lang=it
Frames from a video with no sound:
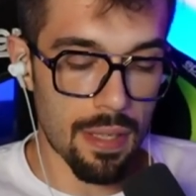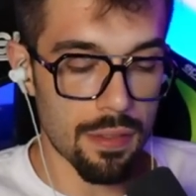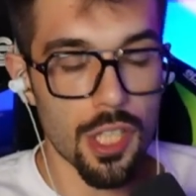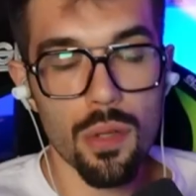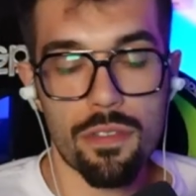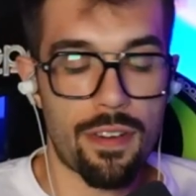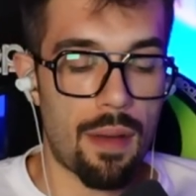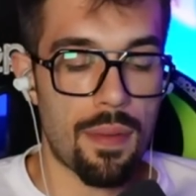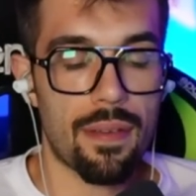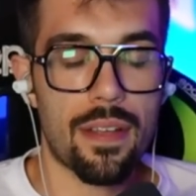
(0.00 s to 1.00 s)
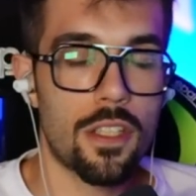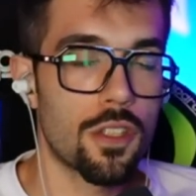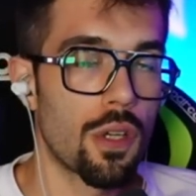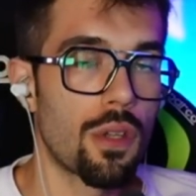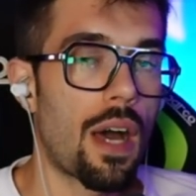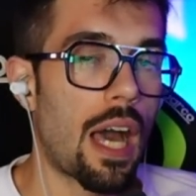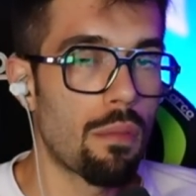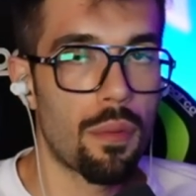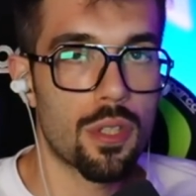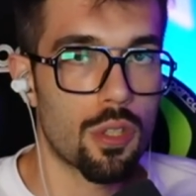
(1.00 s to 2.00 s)
le 5 fame che ci sono al
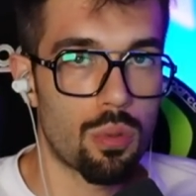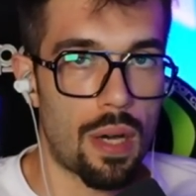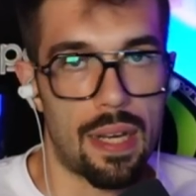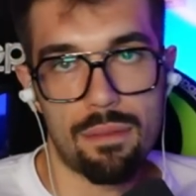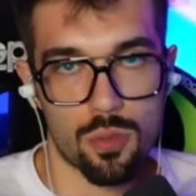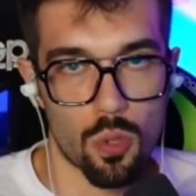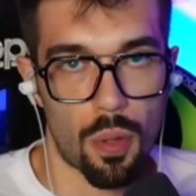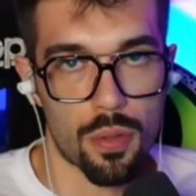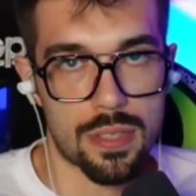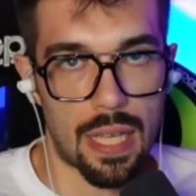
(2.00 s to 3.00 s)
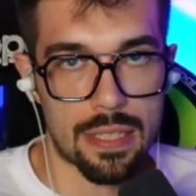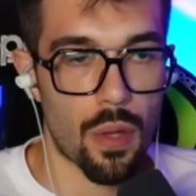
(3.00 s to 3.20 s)
momento attuale su Brawl Stars,